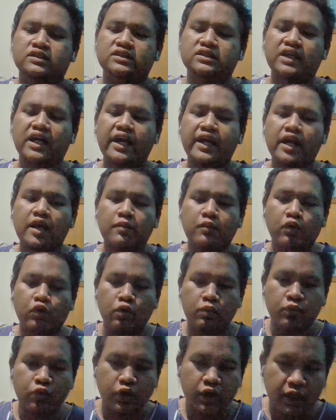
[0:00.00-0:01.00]
Saya
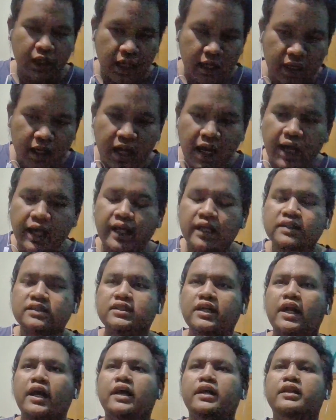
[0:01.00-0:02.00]
menguburkan ayah
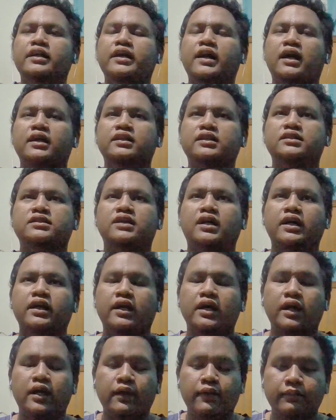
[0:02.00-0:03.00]
saya di hati
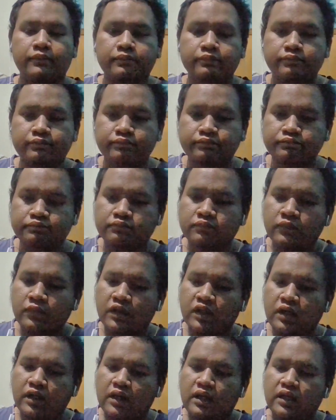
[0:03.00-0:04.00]
saya.
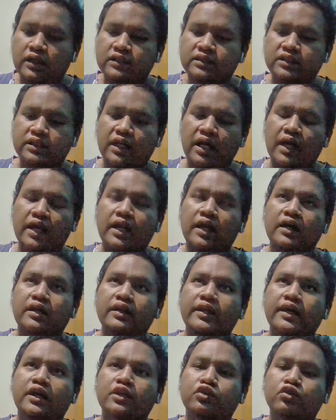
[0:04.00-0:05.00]

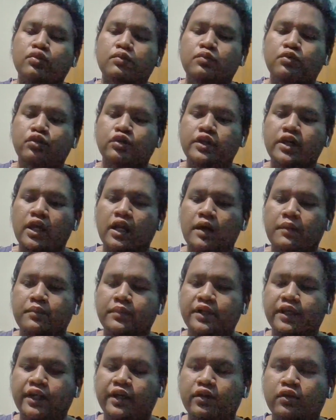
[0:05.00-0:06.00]
Sekarang dia tumbuh
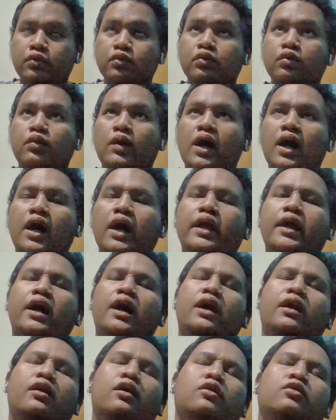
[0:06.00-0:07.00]
dalam diriku, wahai
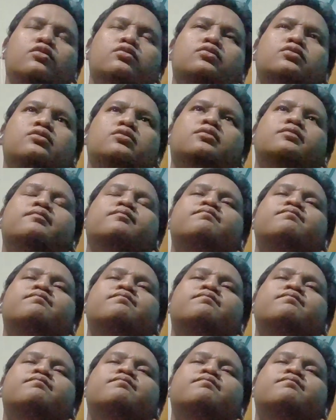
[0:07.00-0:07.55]
anakku.